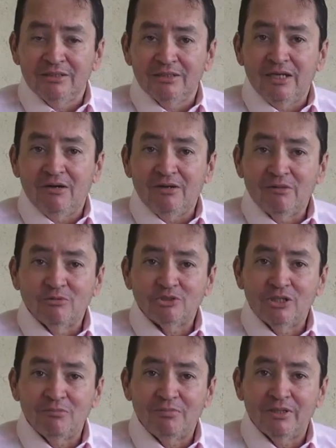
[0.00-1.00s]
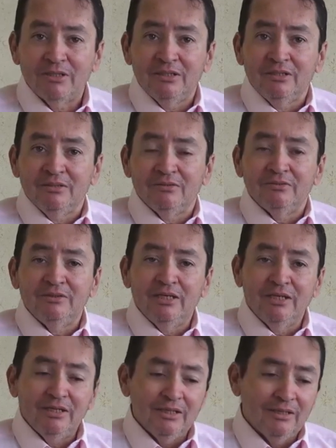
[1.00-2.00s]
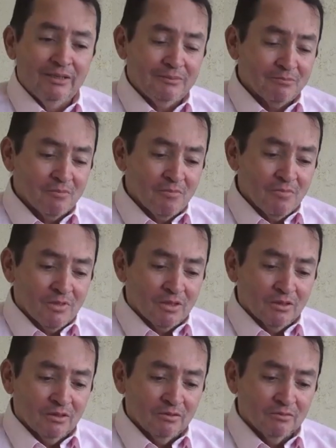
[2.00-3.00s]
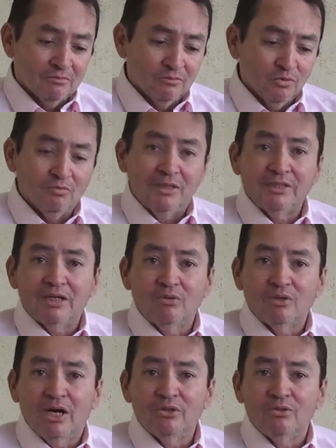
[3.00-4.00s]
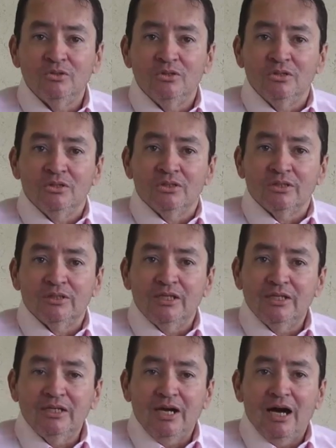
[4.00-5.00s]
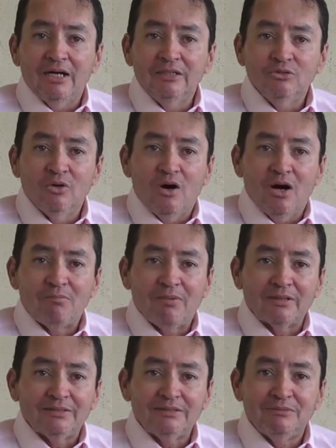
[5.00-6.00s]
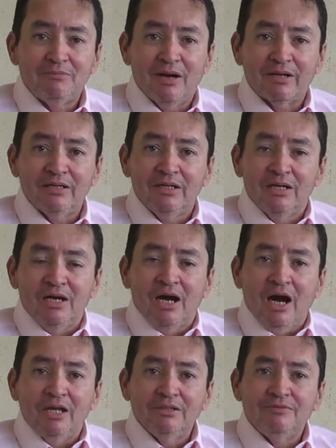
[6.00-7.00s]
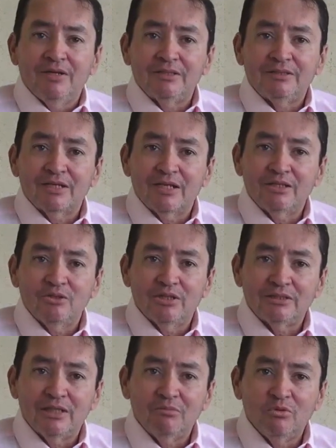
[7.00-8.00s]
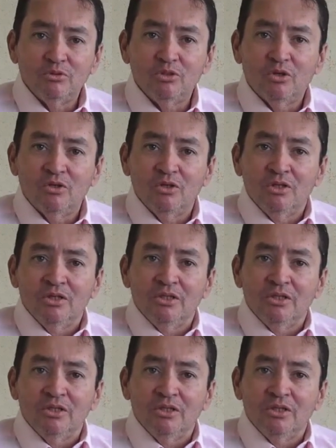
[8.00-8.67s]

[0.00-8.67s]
que hablamos siempre de mm, un valle caucano que ha ido a participar a diferentes regiones del mundo